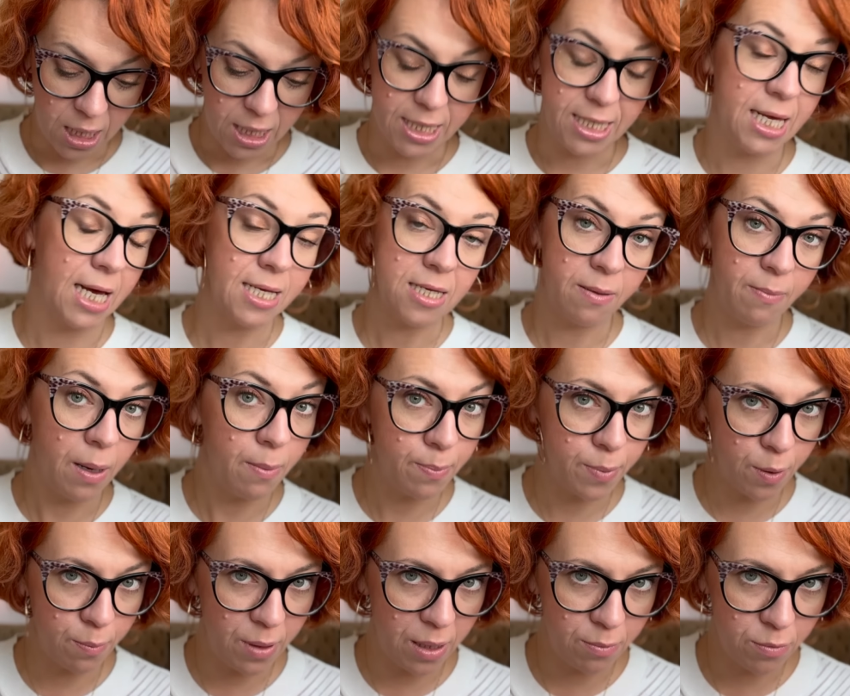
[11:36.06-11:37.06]
Ja nie mam
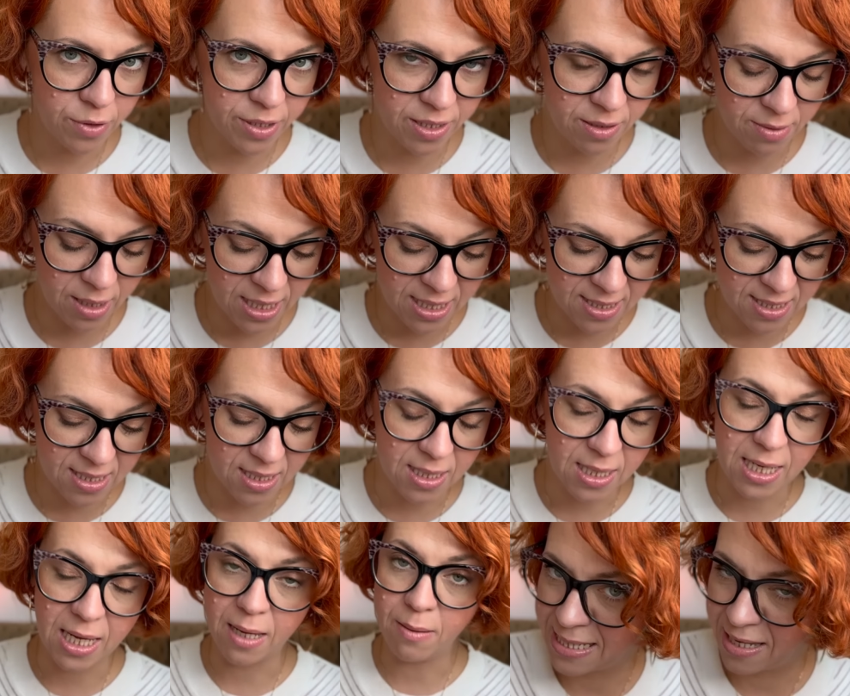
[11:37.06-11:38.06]
problemu z tym Kit
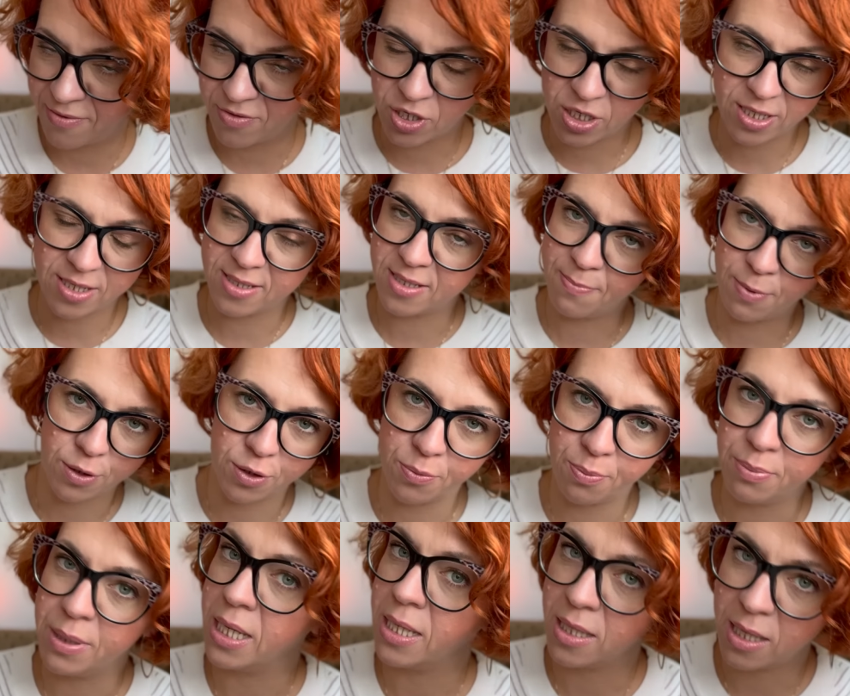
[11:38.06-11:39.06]
Silkiem, tak w żaden
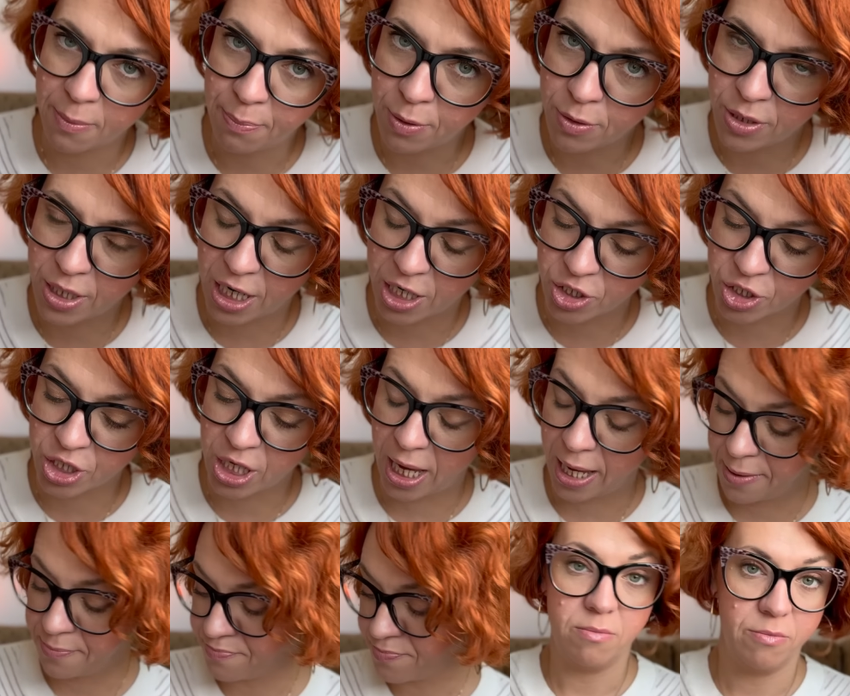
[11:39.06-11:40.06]
sposób mnie nie
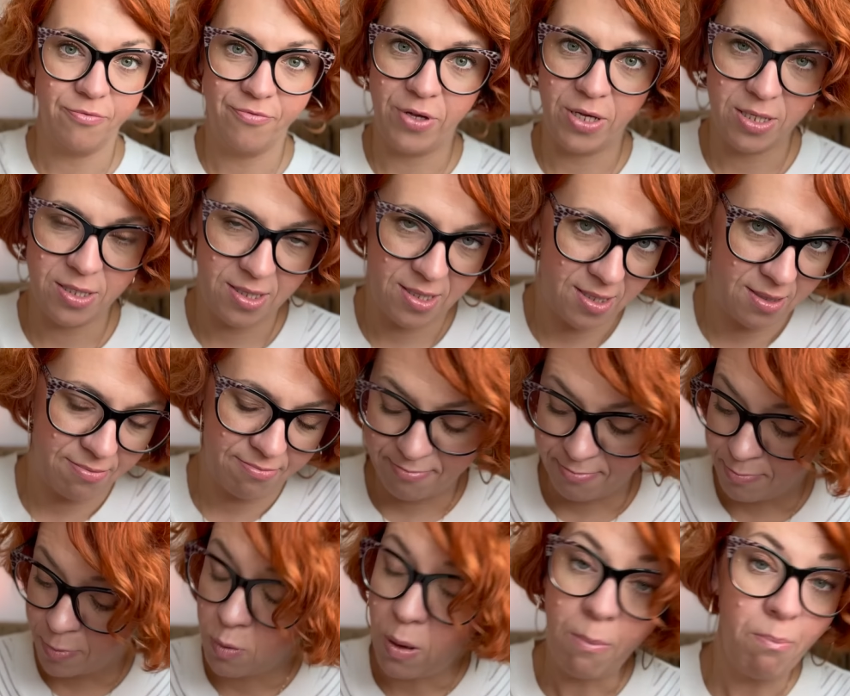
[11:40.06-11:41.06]
podrażnia, więc
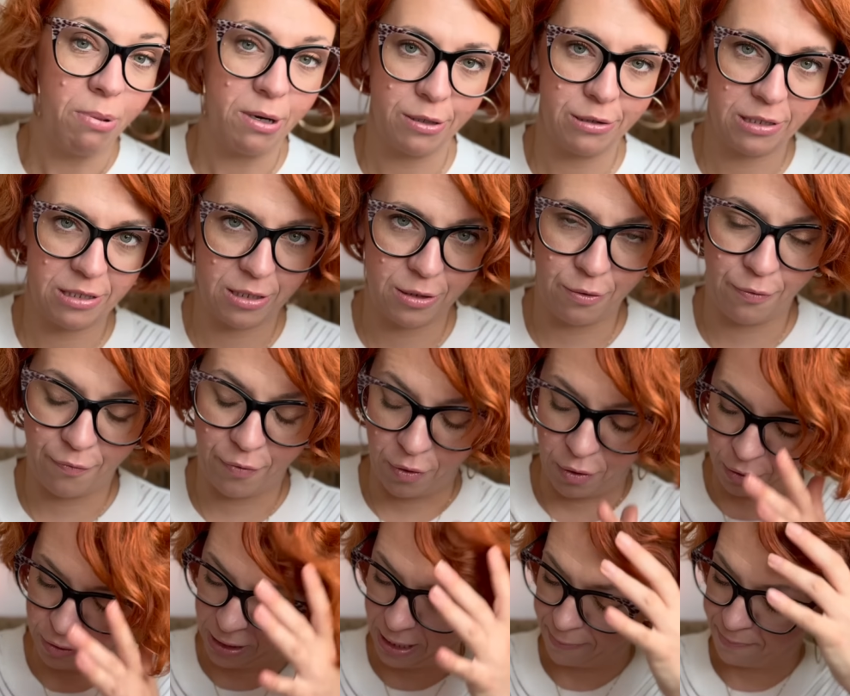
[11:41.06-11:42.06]
byłam bardzo
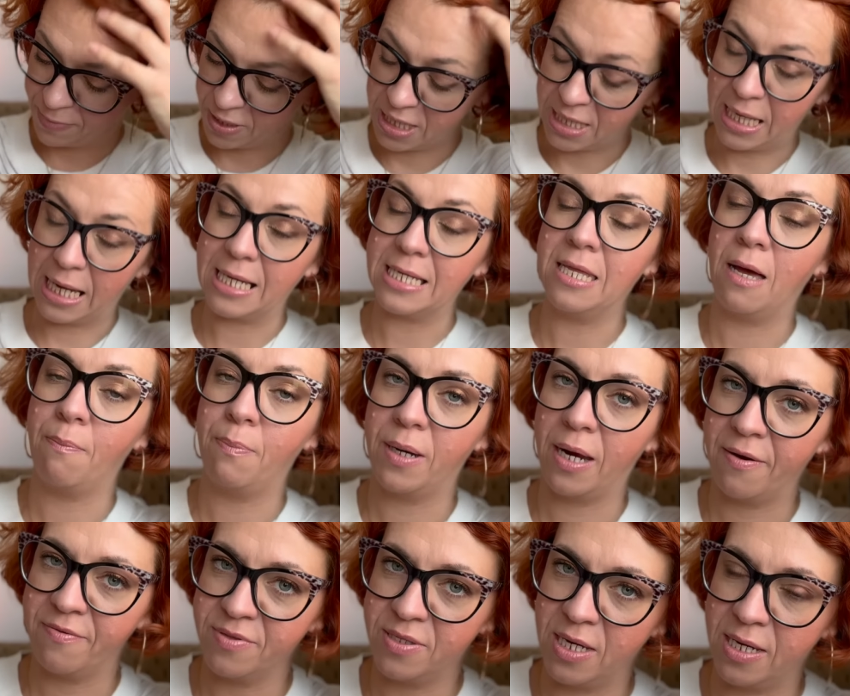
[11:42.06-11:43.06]
zadowolona. I tak
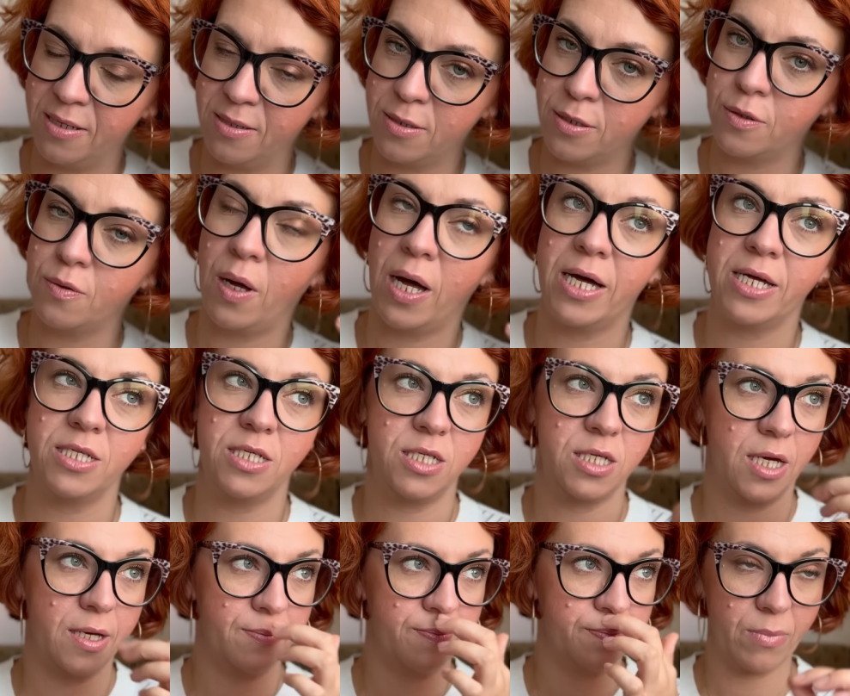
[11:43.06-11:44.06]
naprawdę,
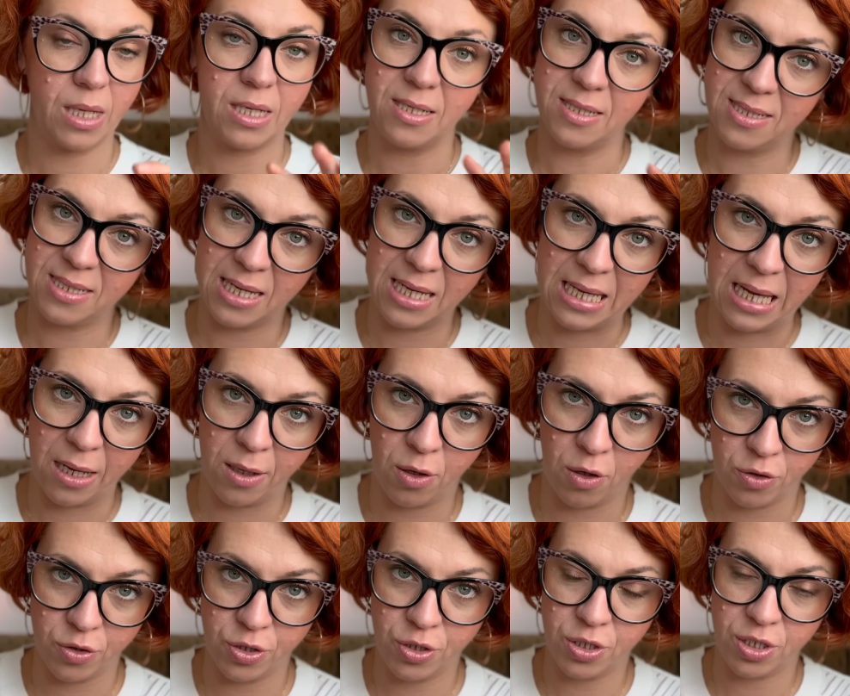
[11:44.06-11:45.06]
słuchajcie, z tej
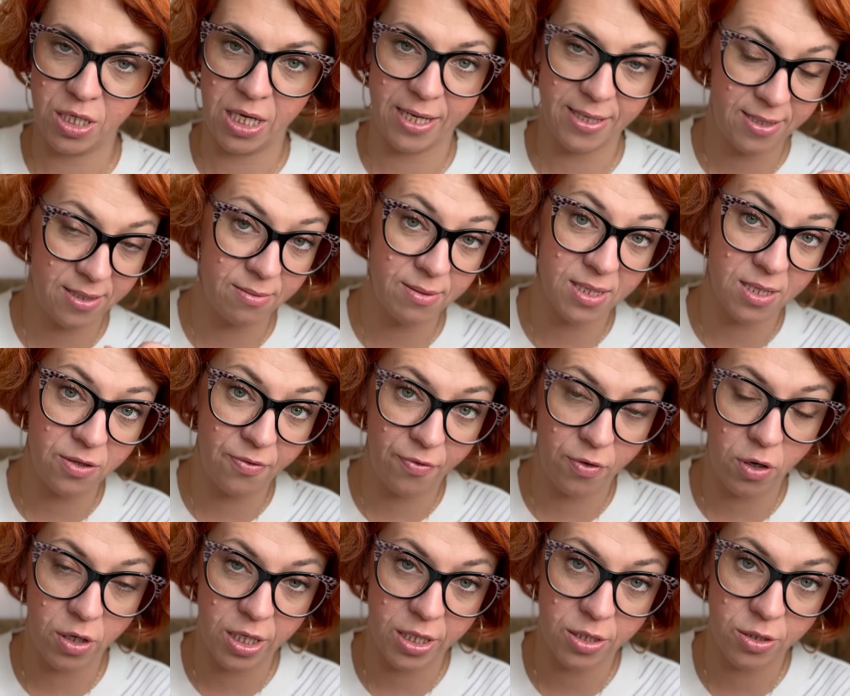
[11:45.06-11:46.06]
jakości. Ja jestem
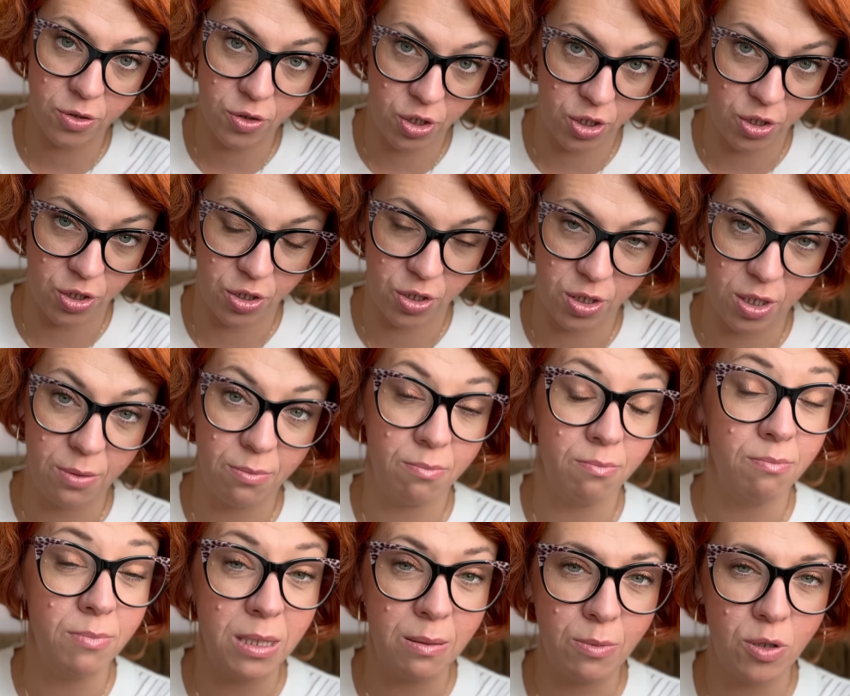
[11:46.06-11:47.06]
zadowolona do dziś,
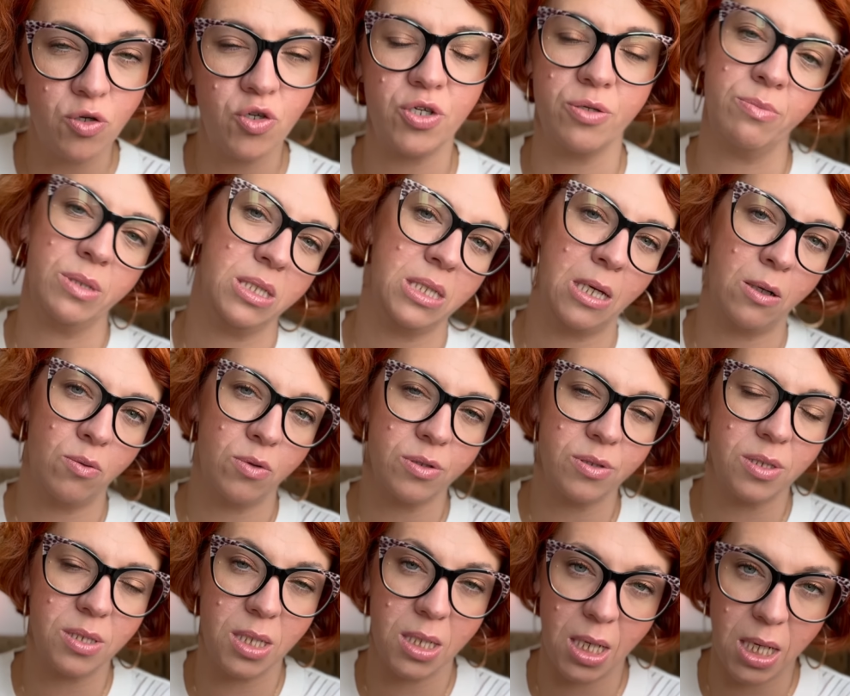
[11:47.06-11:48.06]
mimo że minęło
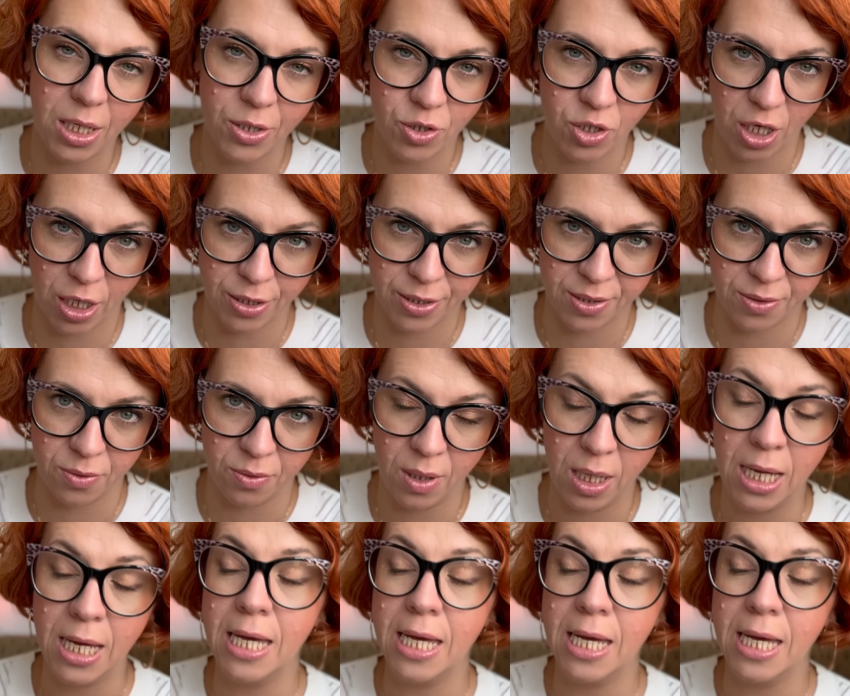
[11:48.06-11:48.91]
tyle czasu.